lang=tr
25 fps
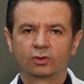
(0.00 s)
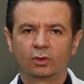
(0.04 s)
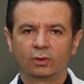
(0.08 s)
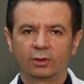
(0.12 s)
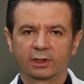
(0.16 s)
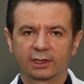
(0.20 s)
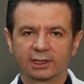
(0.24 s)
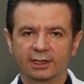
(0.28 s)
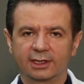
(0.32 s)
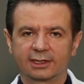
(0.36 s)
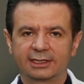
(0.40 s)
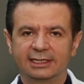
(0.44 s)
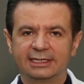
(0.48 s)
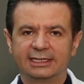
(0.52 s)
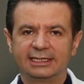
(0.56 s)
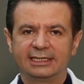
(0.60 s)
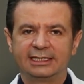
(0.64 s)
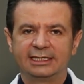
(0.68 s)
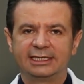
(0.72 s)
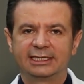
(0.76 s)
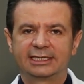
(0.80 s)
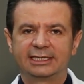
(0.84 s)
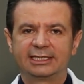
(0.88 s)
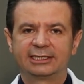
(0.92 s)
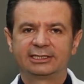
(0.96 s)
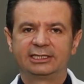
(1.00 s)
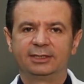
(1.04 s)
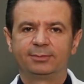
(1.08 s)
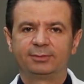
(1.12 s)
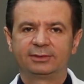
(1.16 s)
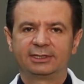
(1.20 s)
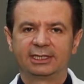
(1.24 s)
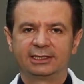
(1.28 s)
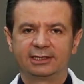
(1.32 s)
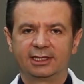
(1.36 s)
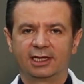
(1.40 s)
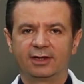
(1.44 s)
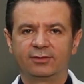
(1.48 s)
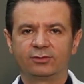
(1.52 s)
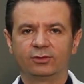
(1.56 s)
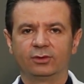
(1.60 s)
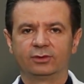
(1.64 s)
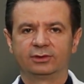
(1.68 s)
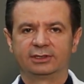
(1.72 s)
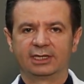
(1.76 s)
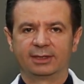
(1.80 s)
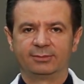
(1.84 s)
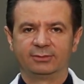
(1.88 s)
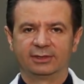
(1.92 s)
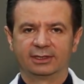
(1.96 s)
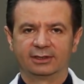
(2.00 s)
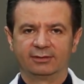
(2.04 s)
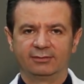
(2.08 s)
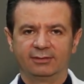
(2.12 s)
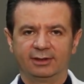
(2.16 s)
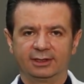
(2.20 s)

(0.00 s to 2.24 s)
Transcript: olarak iki tip tedavi yöntemleri